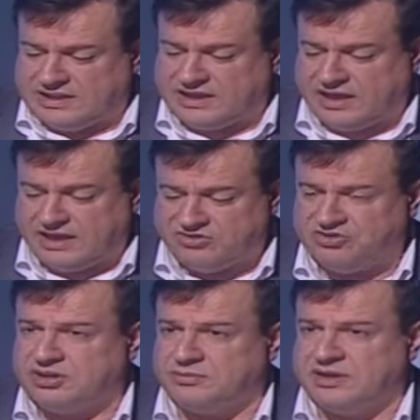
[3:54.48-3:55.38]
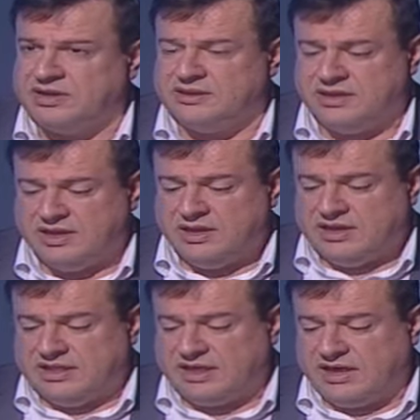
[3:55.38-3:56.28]
الخارجي كمان
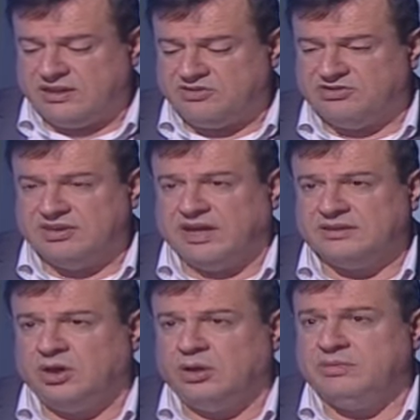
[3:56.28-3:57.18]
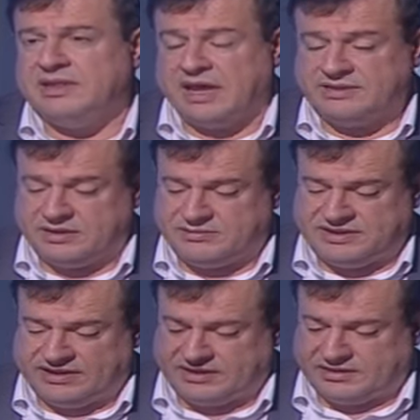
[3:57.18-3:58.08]
الخارجي اعطاهم مالي اكثر من
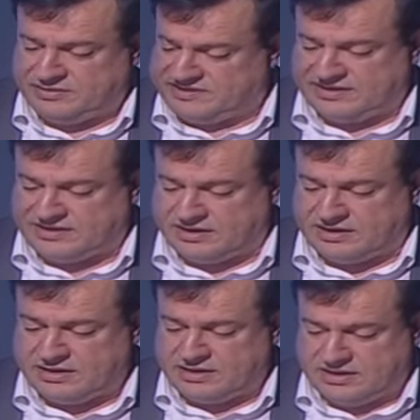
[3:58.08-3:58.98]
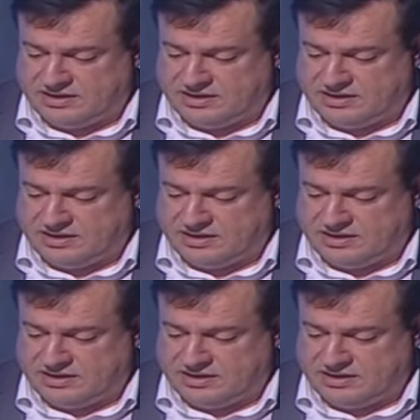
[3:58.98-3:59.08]
هيك بتذكر الخارجي